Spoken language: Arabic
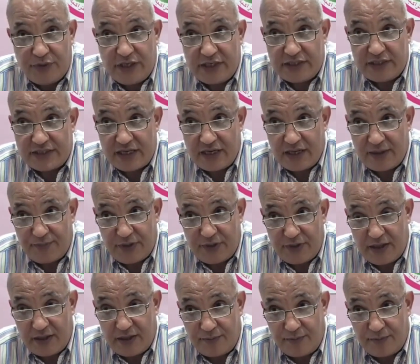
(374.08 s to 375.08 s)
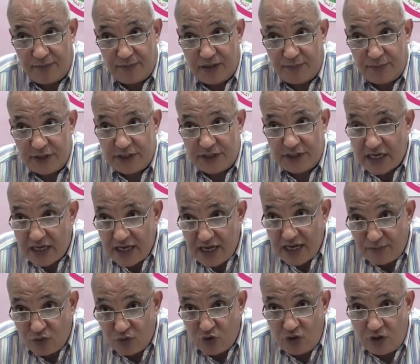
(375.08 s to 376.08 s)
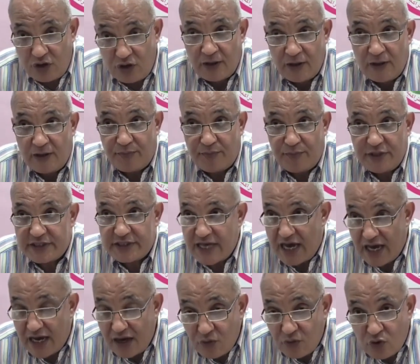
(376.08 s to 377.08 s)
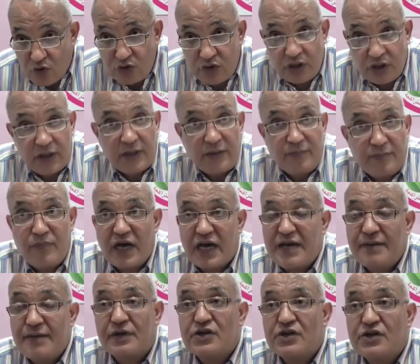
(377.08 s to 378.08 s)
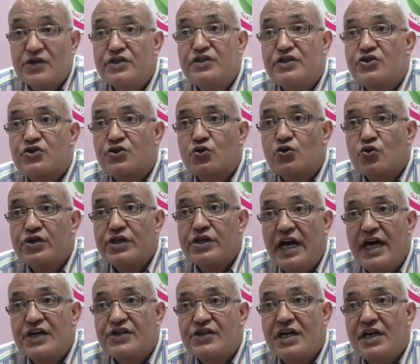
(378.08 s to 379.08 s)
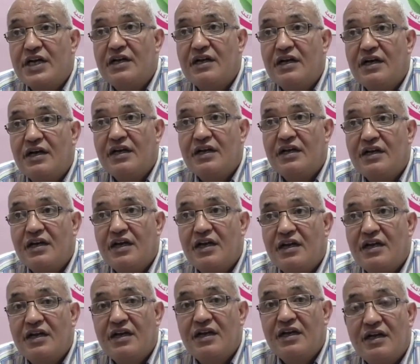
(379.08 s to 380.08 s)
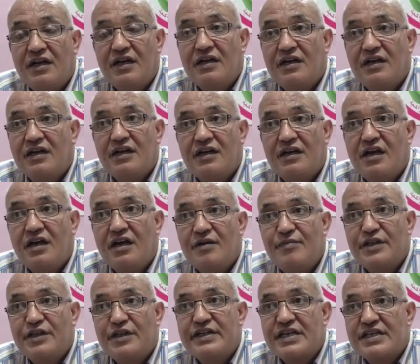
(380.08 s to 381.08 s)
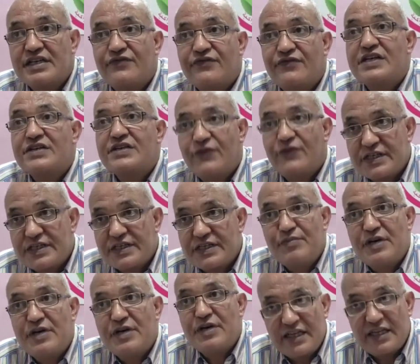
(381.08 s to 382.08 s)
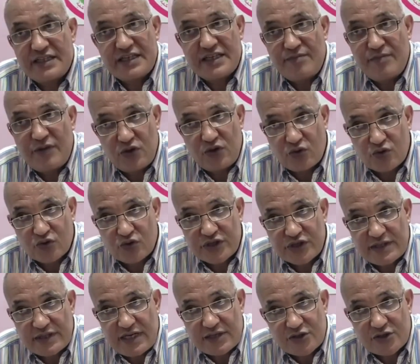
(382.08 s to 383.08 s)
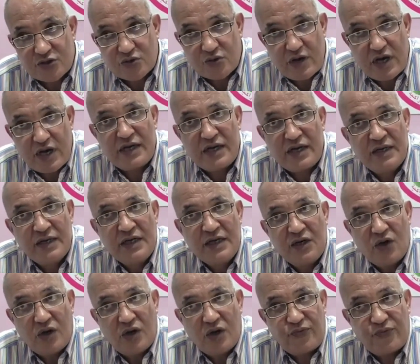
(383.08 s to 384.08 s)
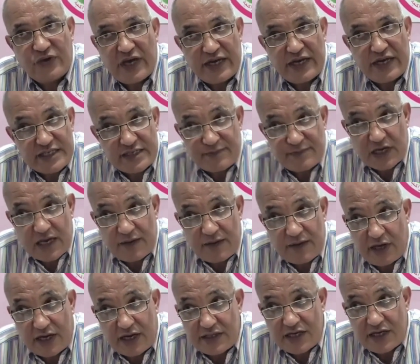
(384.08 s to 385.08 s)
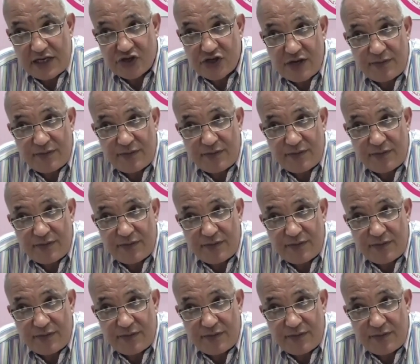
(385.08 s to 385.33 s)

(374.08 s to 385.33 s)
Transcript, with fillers: بت... ب... ب... بتكامل بتعاون ما غيمكنش نجزو شي حاجه لمدينه فاس فاس المدينه ديال مليون ونص ديال السكان آه، فيها نسبه كبيره ديال